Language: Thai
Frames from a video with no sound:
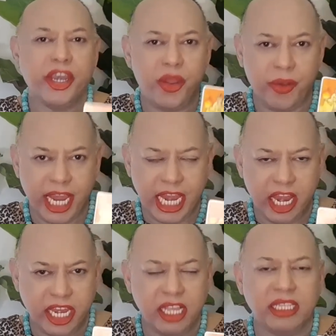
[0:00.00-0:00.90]
โดย
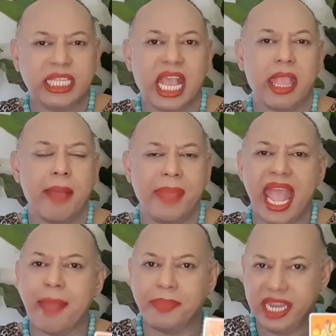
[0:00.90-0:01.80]
ดึงศักย
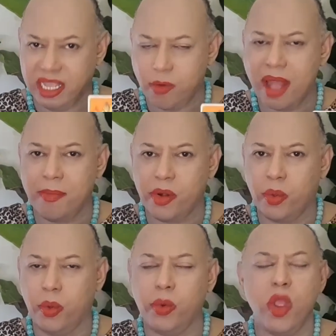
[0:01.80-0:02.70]
ภาพดึงความ
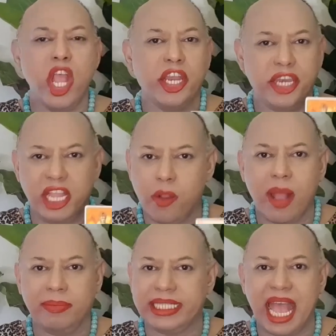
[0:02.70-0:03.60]
รู้ดึงค
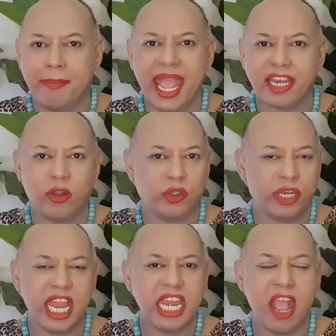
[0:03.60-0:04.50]
วามสามารถของตัว
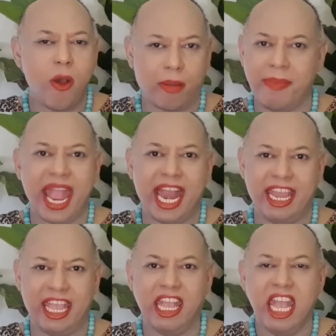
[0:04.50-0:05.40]
ท่านเนี่ยออกมาเล
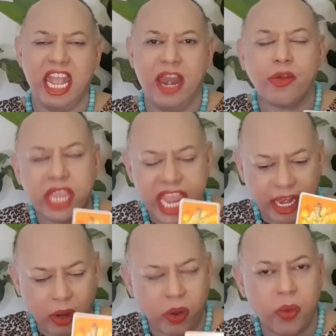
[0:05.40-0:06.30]
ยแล้วเขียน
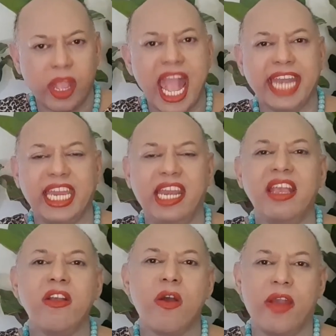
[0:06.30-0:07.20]
โครงการในเรื่
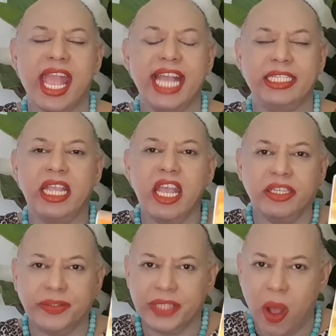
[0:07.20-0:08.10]
องของการ
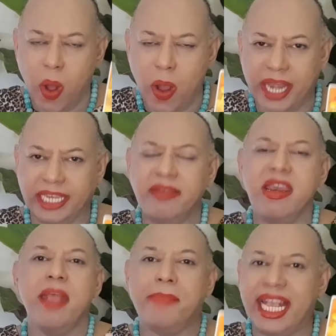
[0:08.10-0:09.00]
สอน
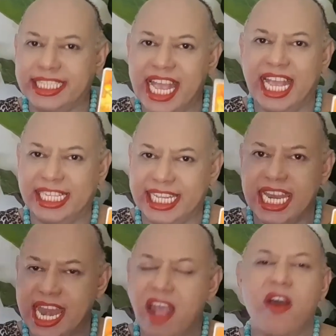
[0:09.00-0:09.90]
ภาษาจี
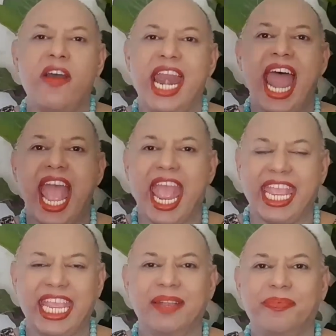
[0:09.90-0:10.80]
นทางออนไล
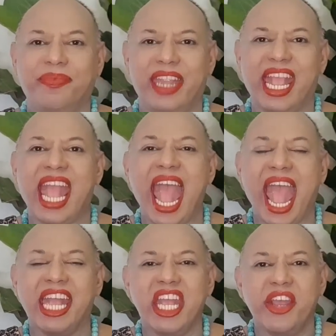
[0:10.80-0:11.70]
น์นะคะ
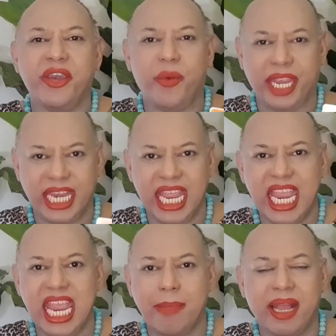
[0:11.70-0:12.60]
โดยที่
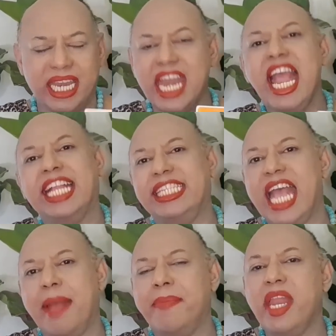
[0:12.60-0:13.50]
บางท่านอาจ
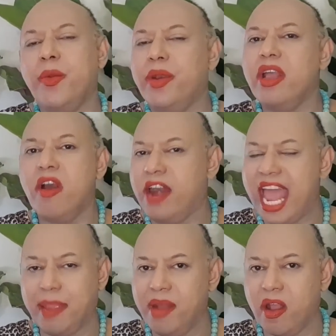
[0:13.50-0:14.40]
จะไม่รู้เรื่องออนไล
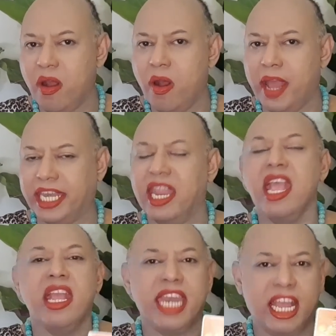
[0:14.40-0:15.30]
น์มาก่อน
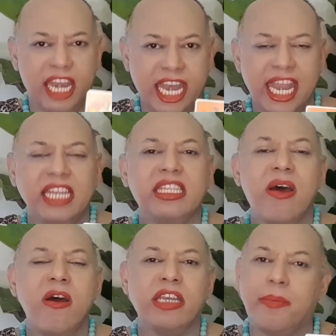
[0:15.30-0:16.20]
ดังนั้นท่าน
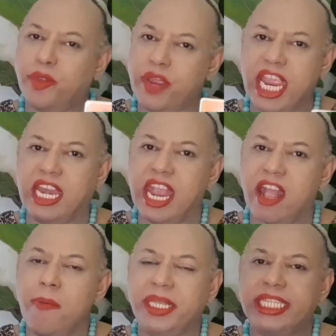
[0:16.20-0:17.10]
ต้องนำตัวเองเนี่ย
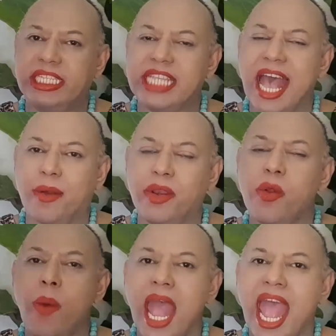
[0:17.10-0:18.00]
เข้าไปศึกษาค้น
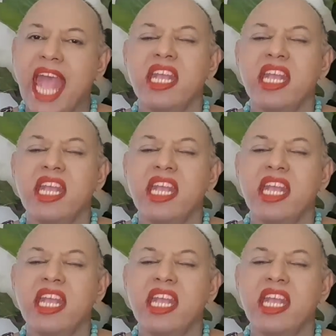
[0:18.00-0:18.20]
คว้า